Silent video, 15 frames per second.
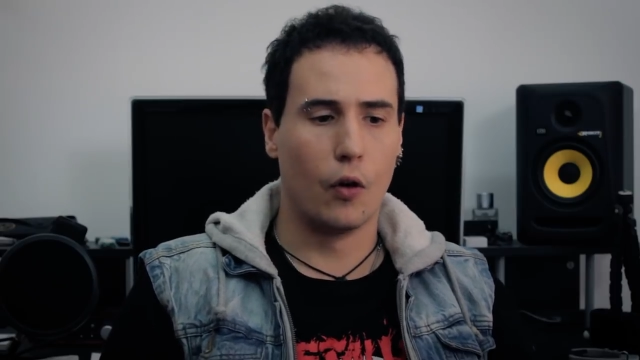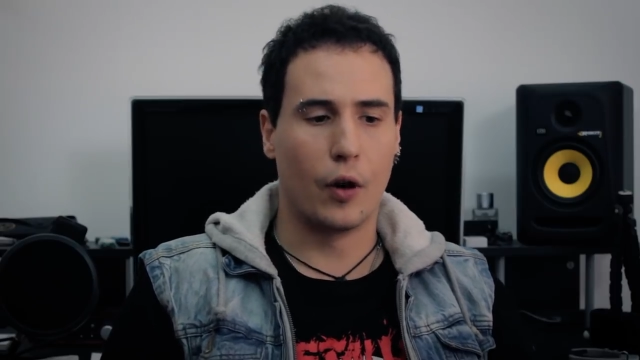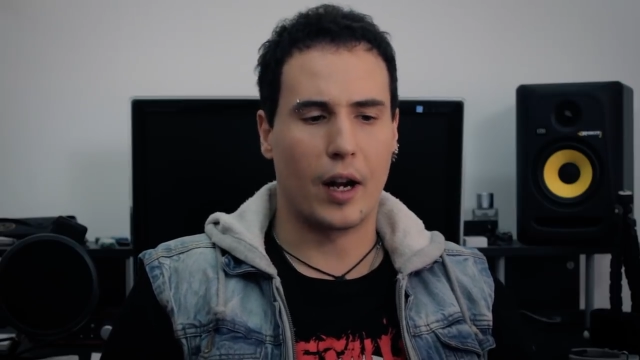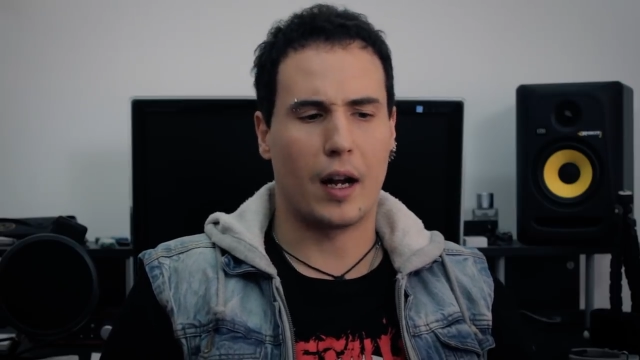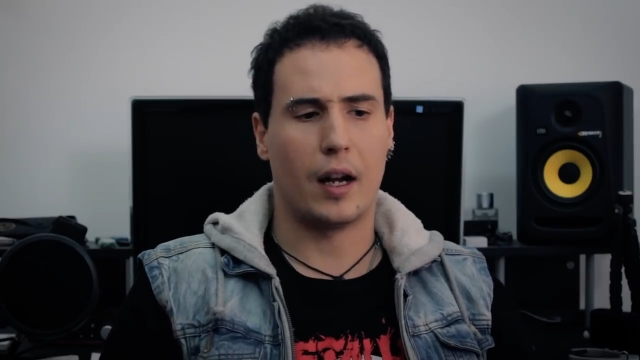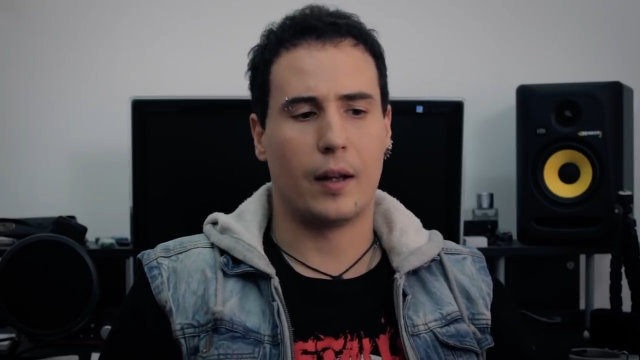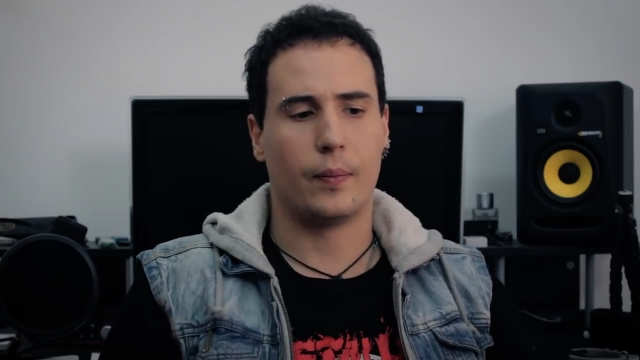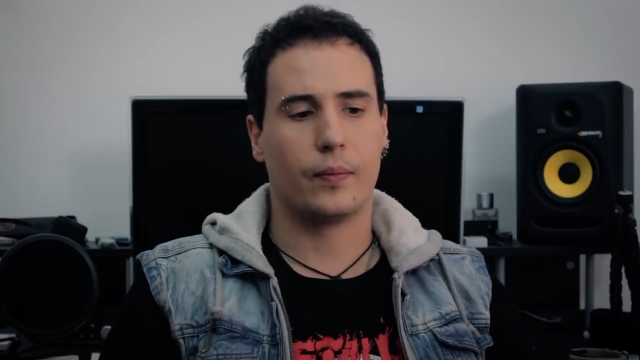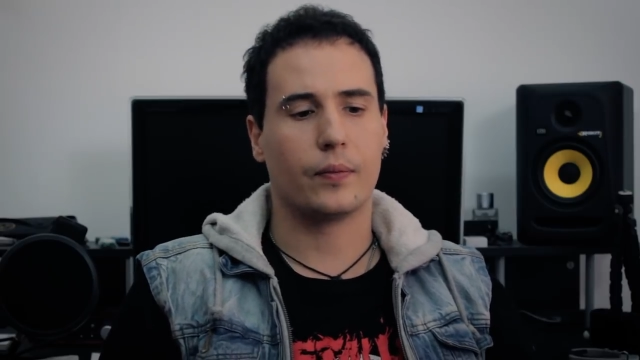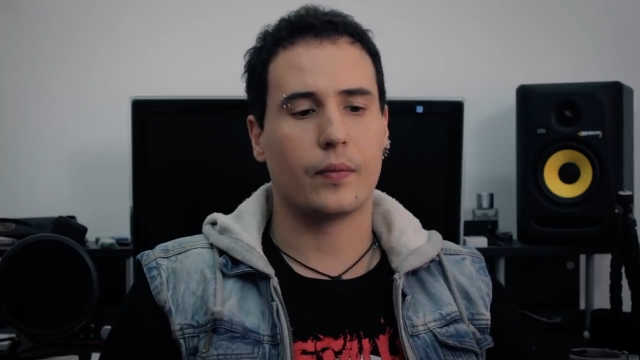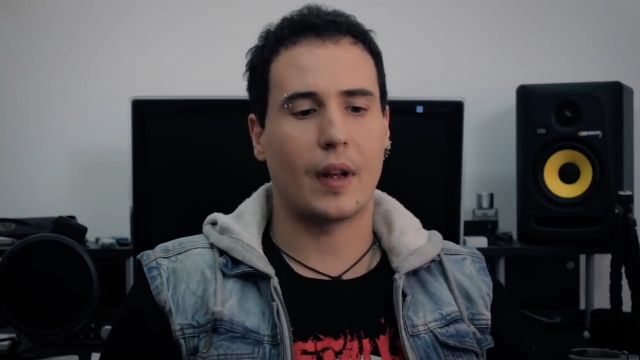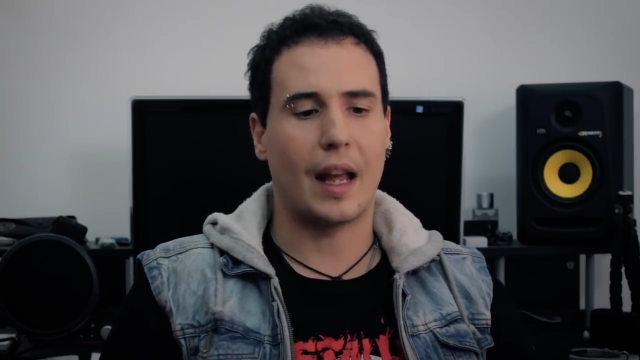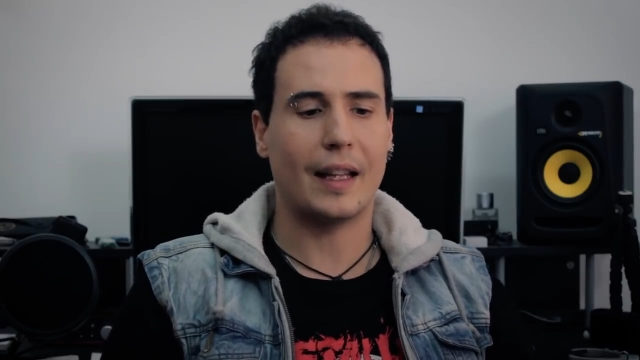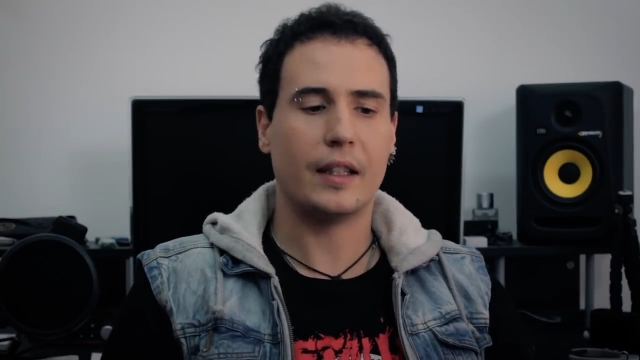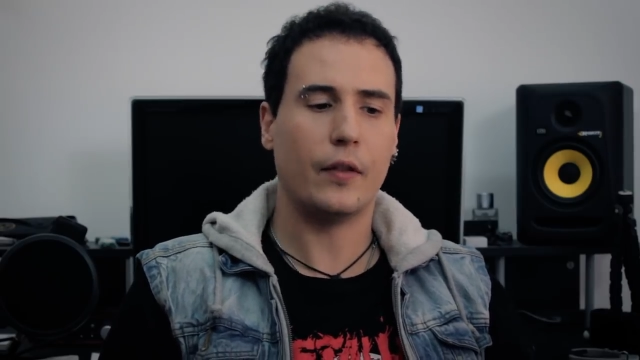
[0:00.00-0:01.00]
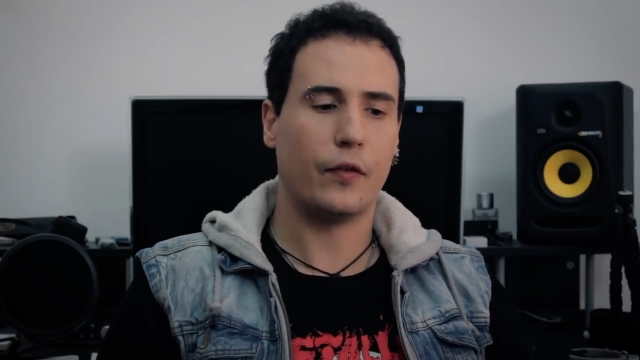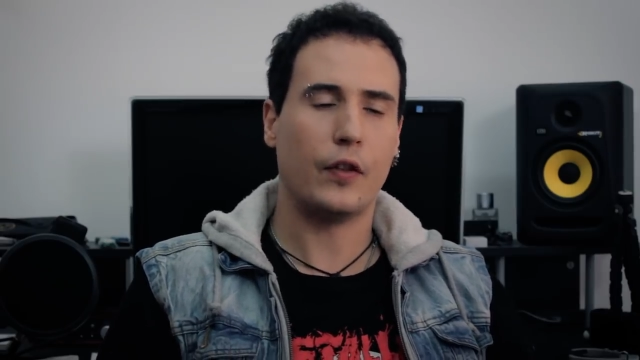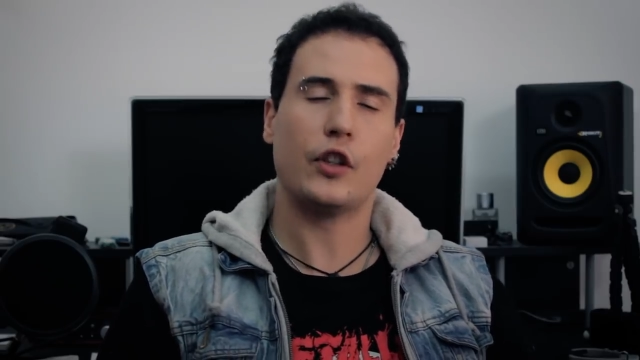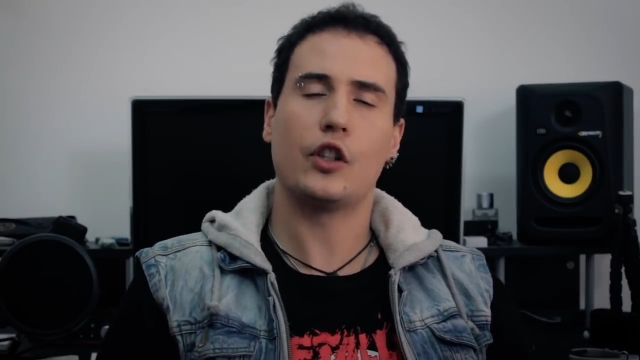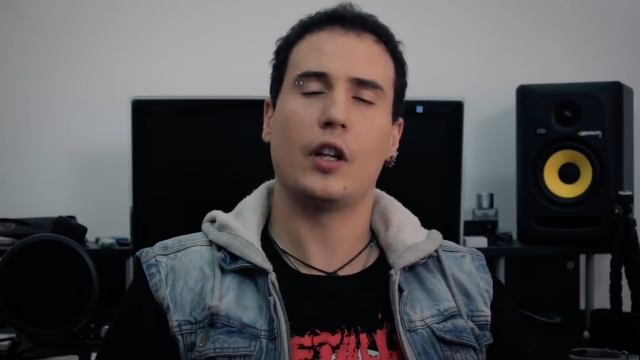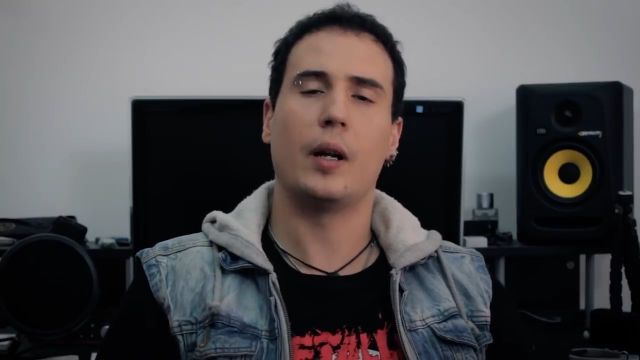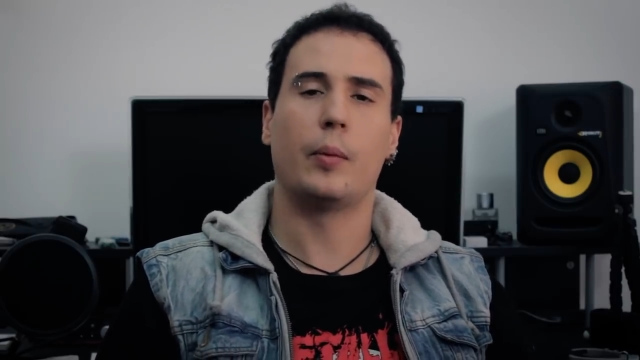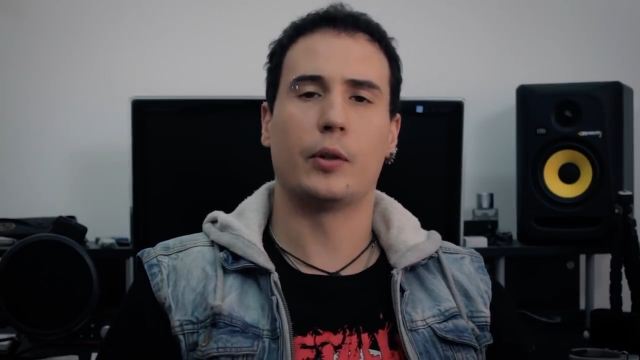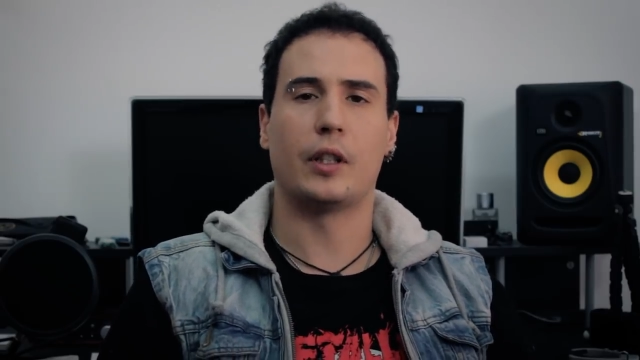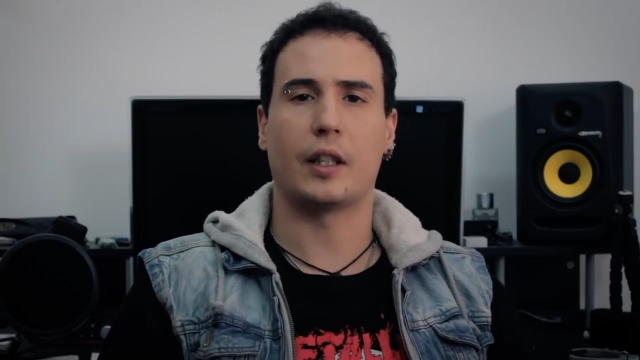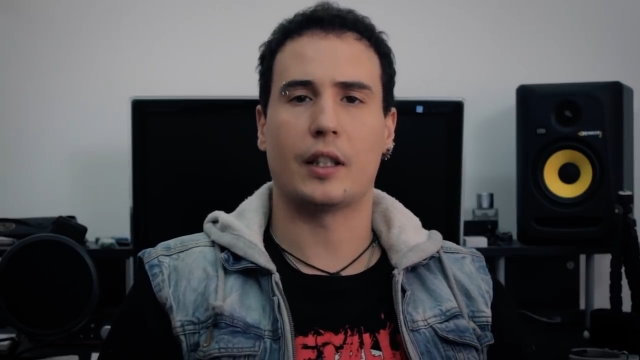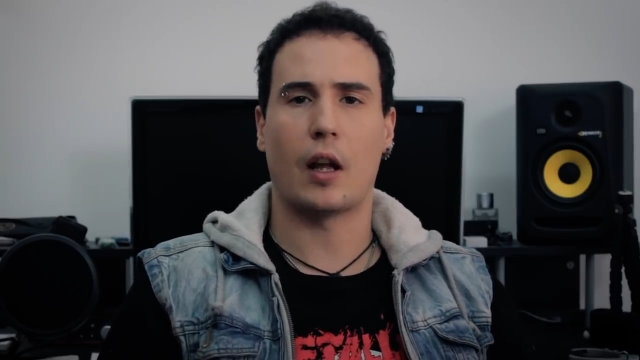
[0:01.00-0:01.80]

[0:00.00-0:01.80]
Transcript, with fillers: Ora è difficile poter